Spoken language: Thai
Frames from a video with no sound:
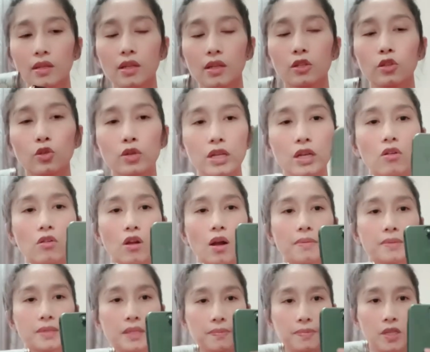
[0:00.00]
ตัวนี้ของกอ
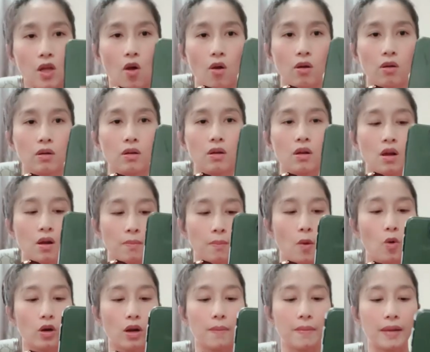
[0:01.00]
ล์ฟ12 โปร
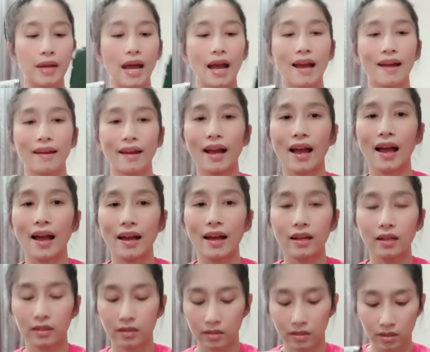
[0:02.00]
ธรรมดานะคะ
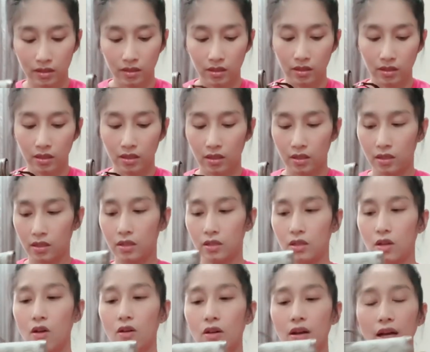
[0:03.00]

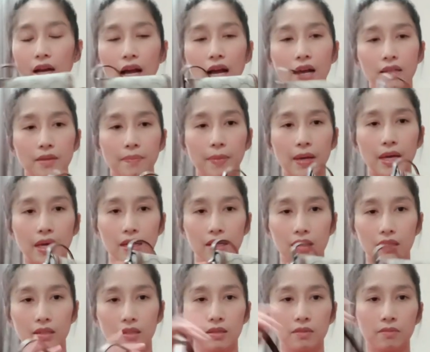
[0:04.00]
น้องนะคะจะเป็น
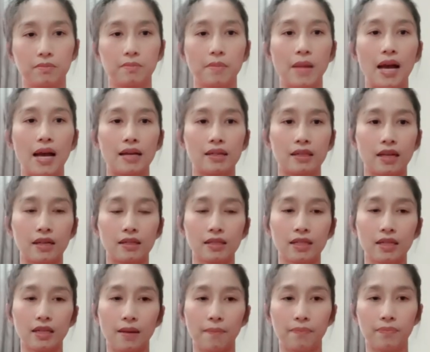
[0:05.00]
มาทั้ง
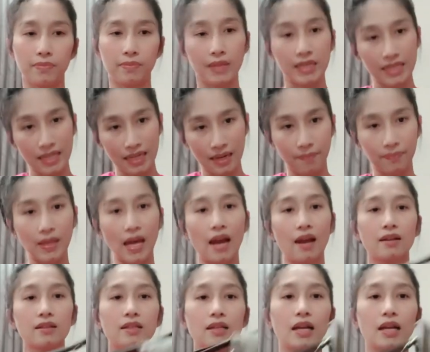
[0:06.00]
สีมีสีน้ำตาลแล้
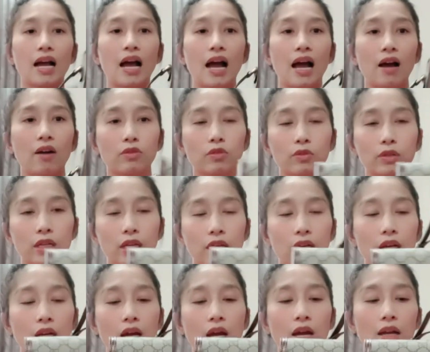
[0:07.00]
วก็สีขาวตรงนี้
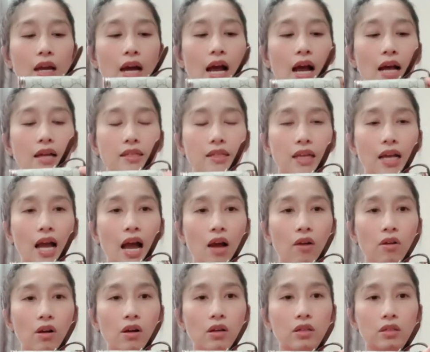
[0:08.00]
นะคะ สีขาว
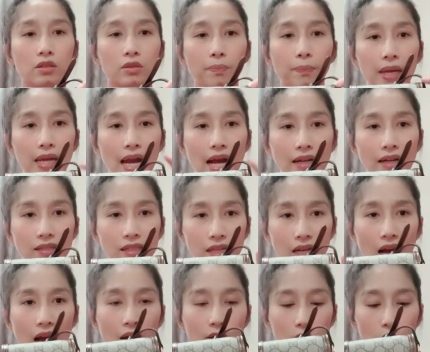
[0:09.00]
ก็คือเป็นหนังสี
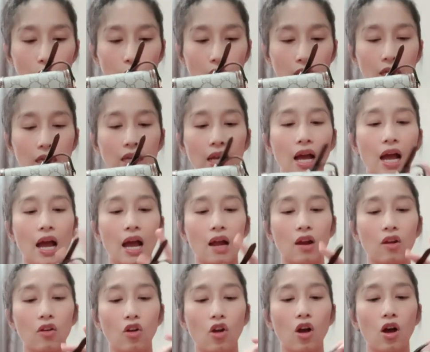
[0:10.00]
ขาวตรงนี้นะคะ
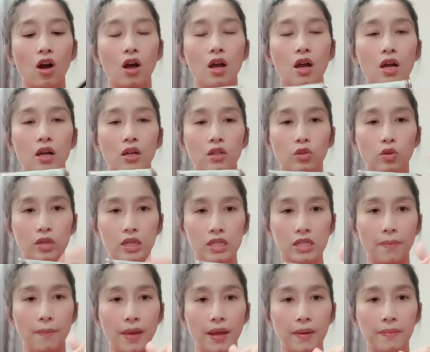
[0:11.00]
แล้วก็ตัวนี้
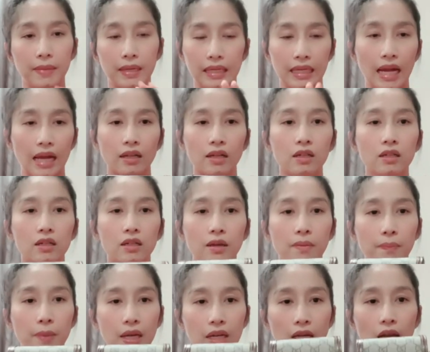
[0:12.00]
จะเป็นเหมือนกันก็คือ
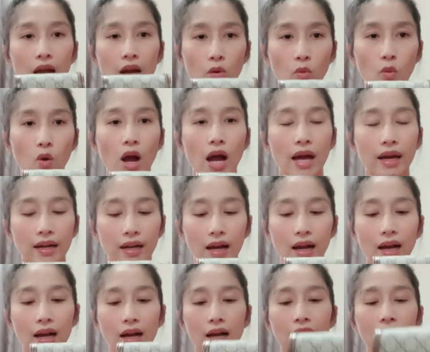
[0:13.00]
เป็นแคนวาสนะคะ